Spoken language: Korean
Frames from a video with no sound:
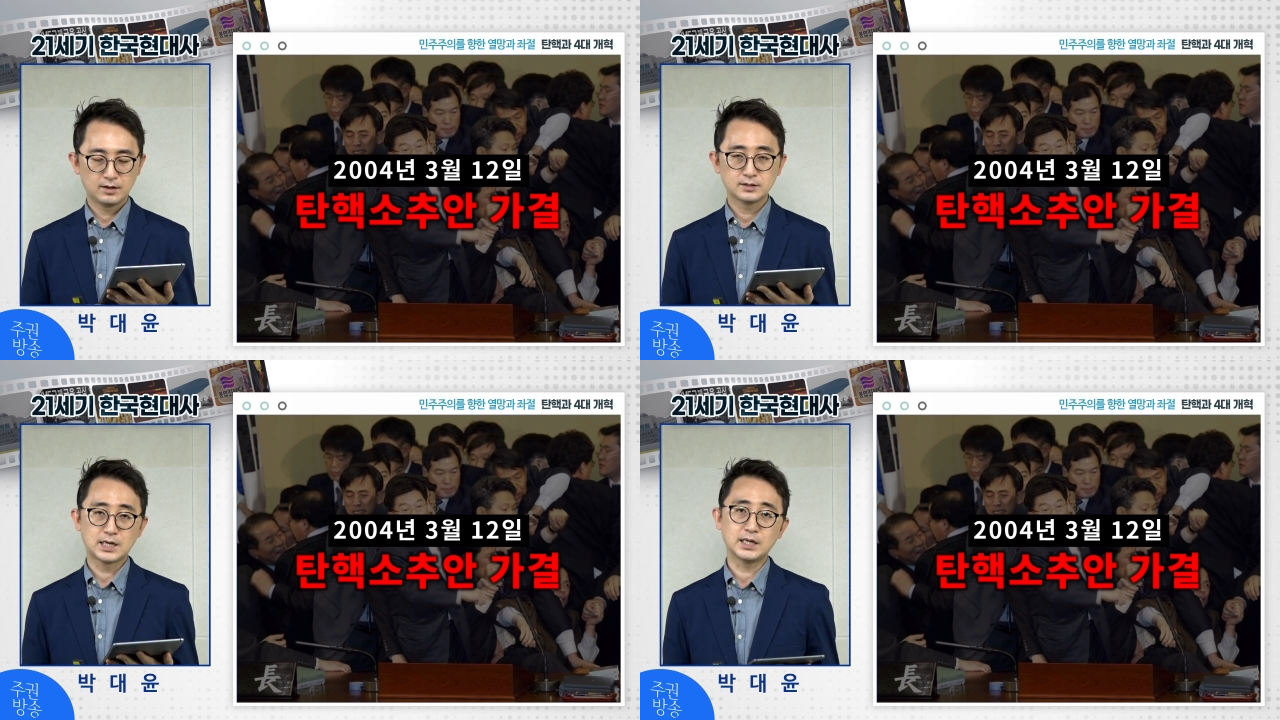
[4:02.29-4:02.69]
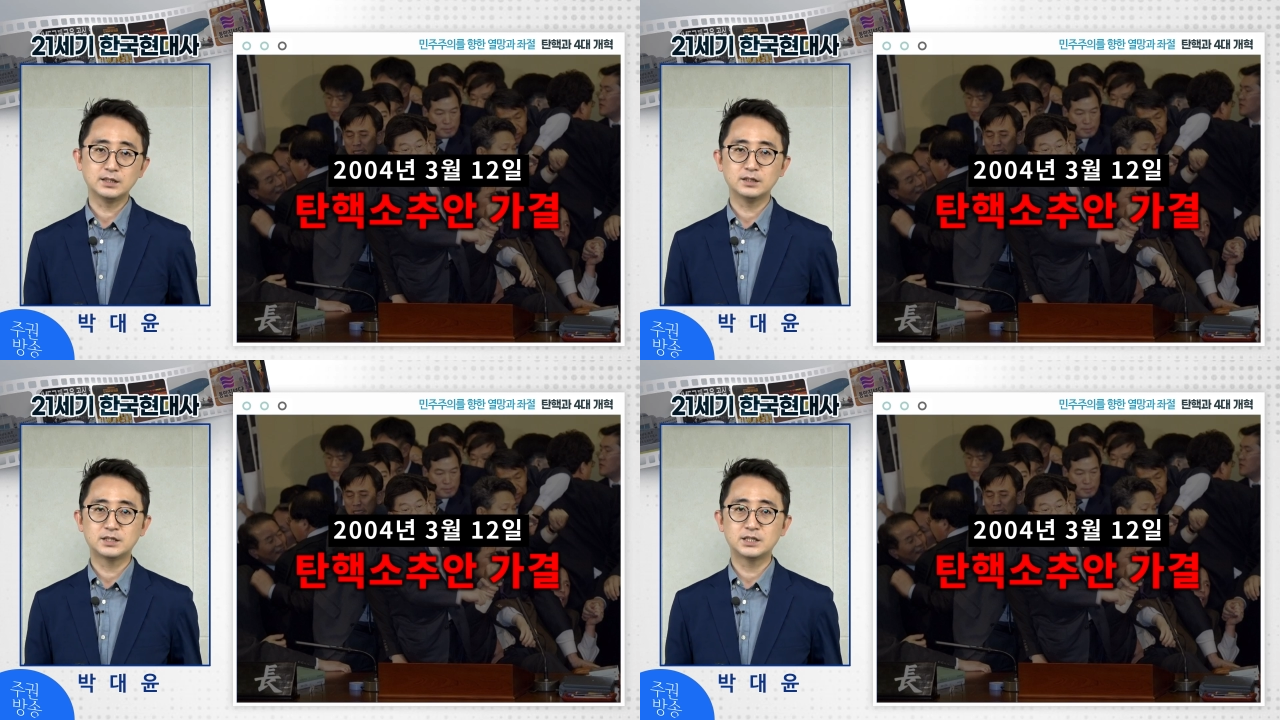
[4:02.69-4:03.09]

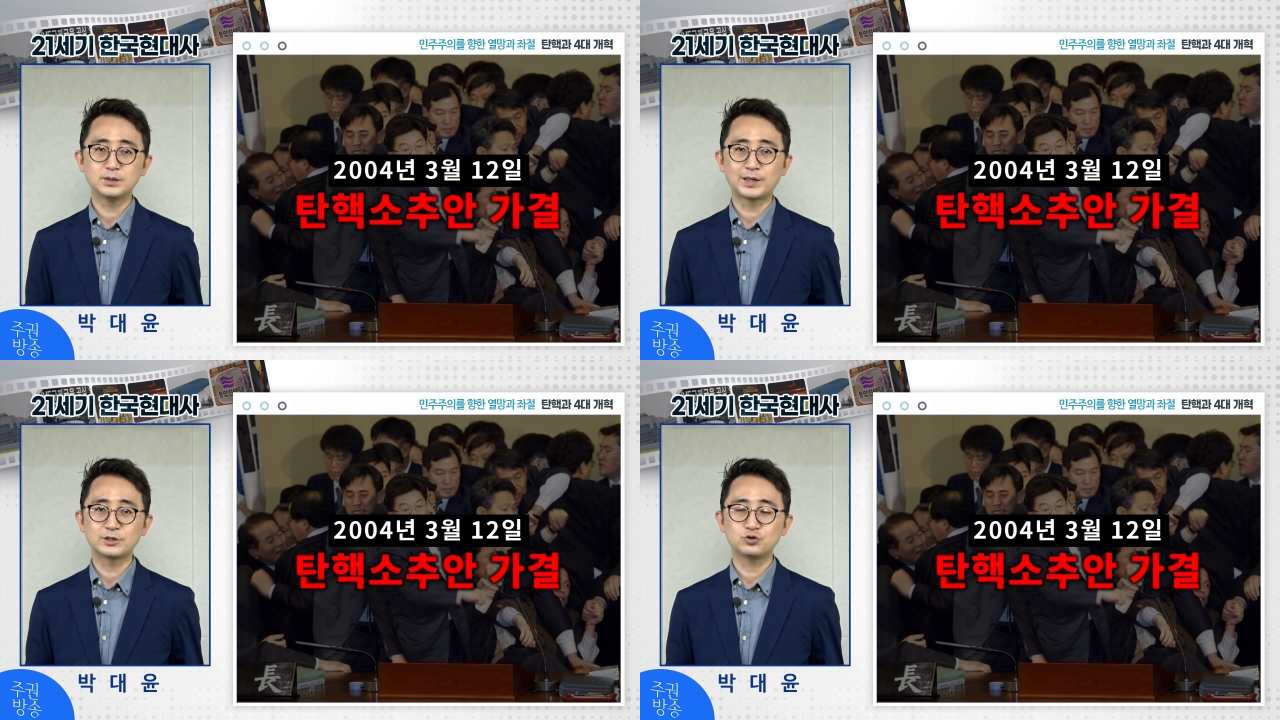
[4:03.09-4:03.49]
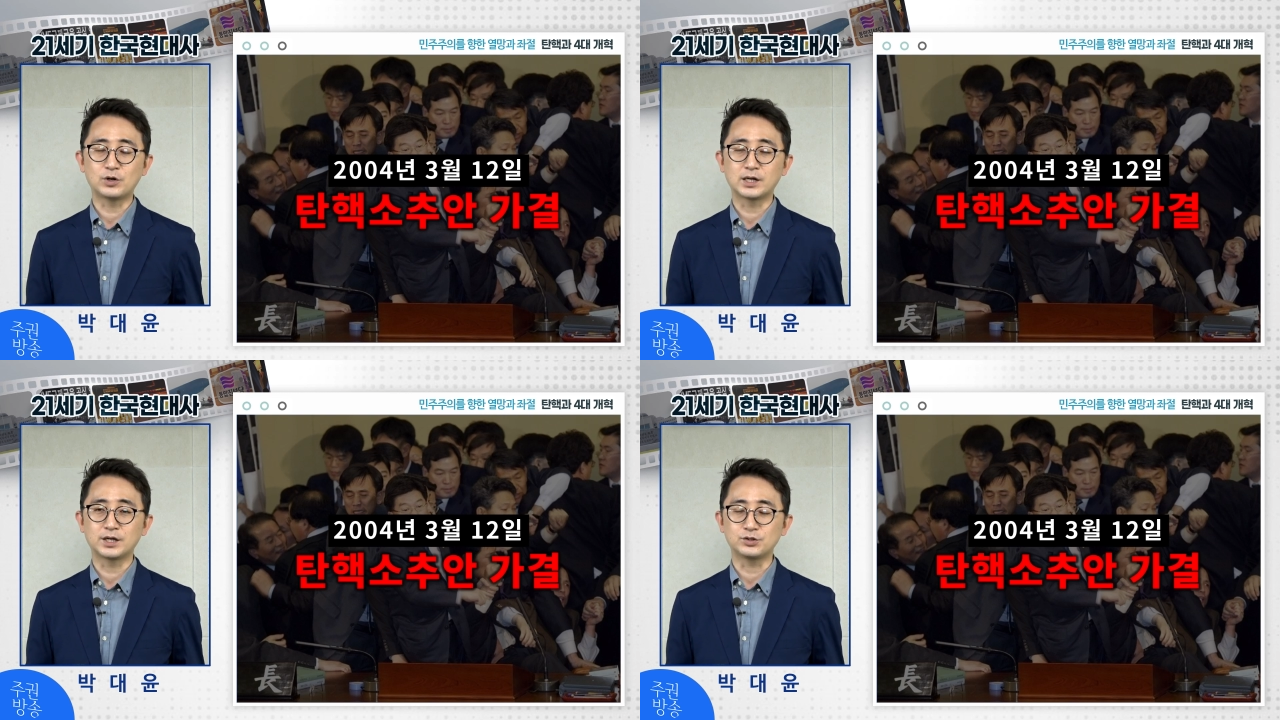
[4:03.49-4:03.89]
자기들이 지지받을 줄
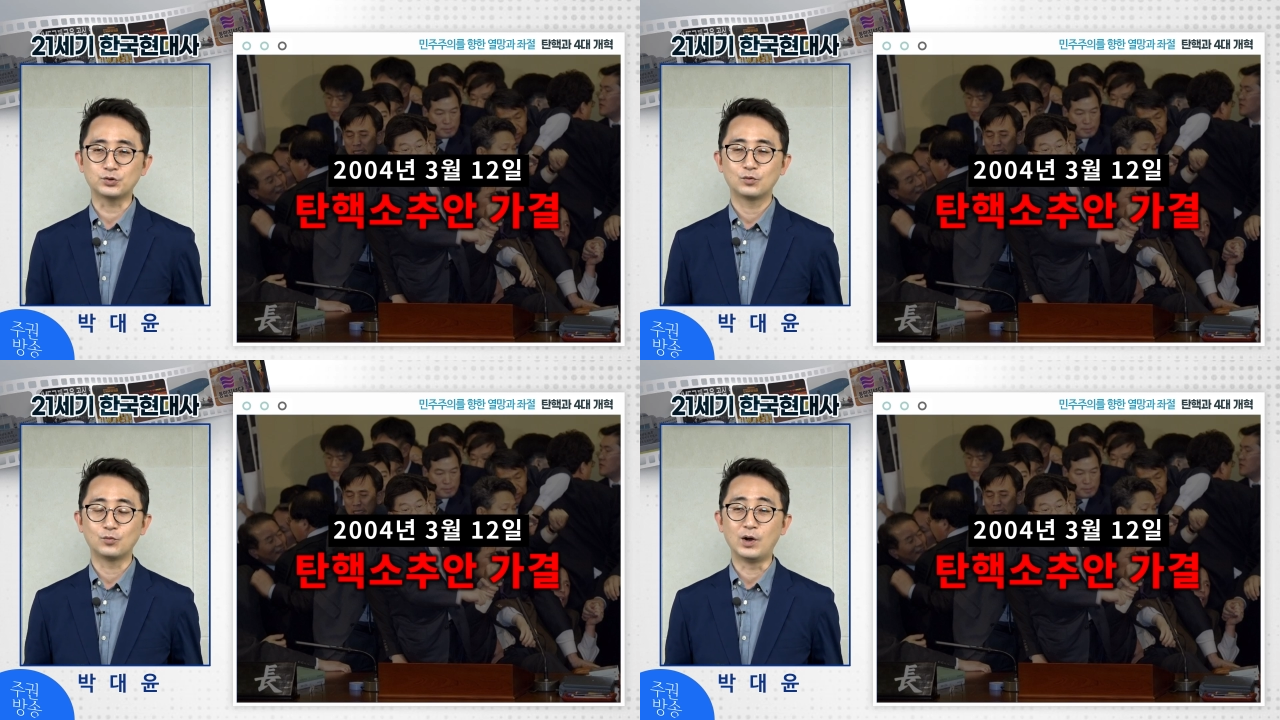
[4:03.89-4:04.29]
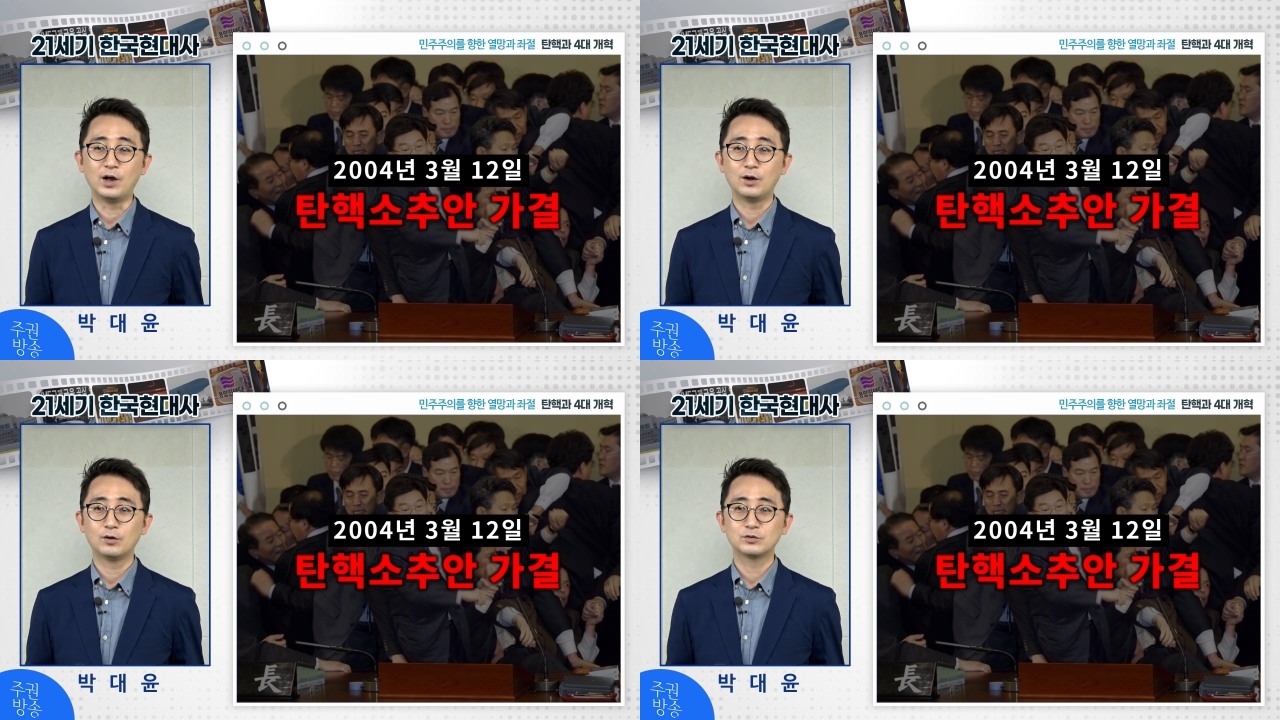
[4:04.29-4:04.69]
알았겠죠. 왜?
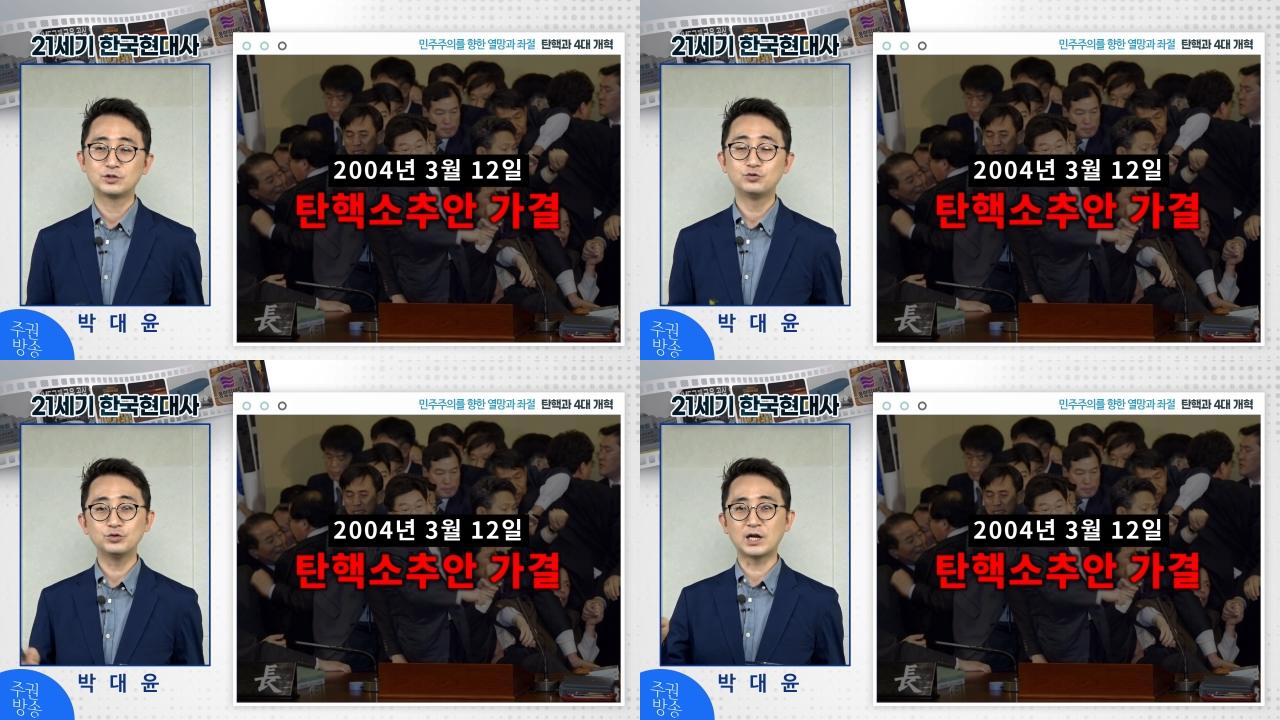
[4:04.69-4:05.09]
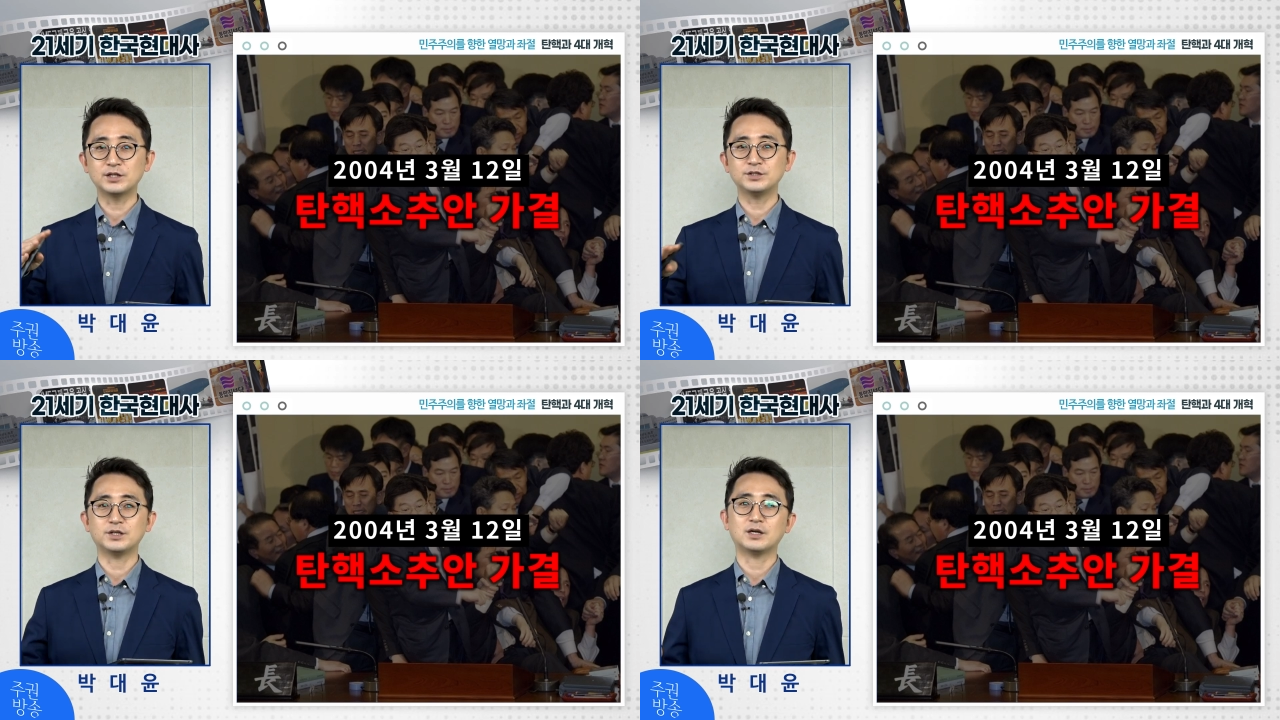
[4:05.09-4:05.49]
지지율이
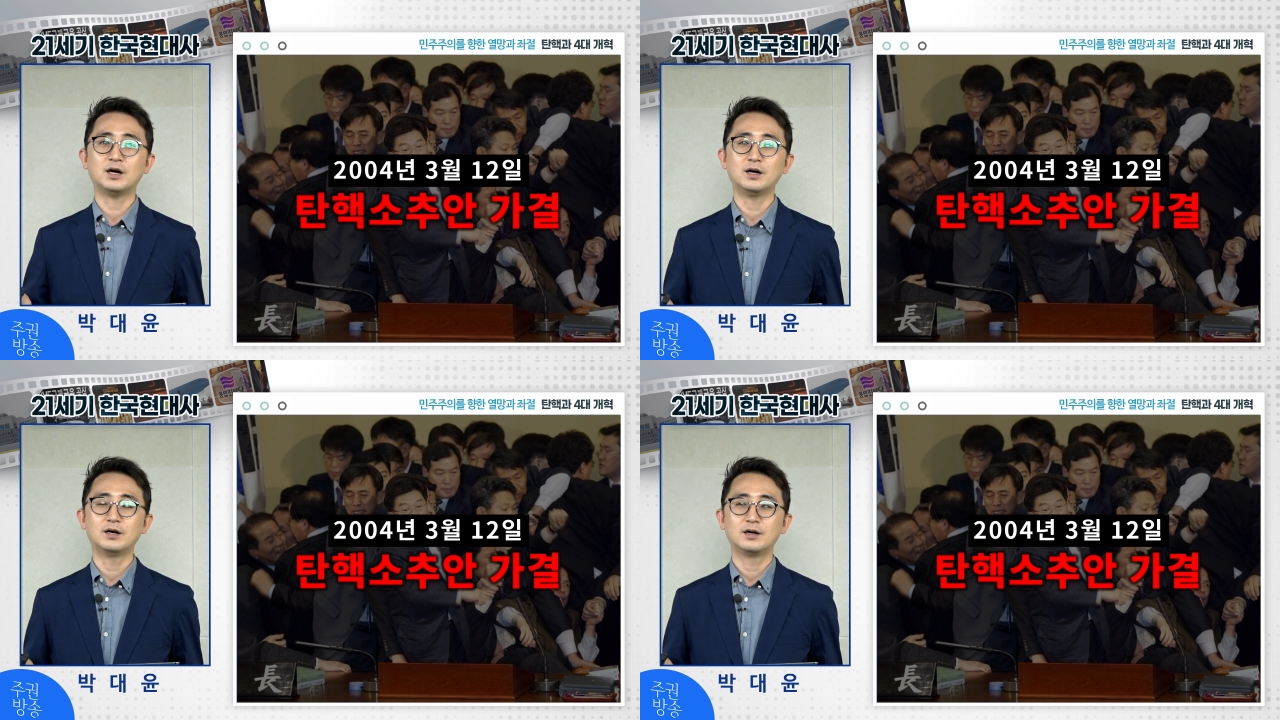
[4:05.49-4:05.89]
낮으니까.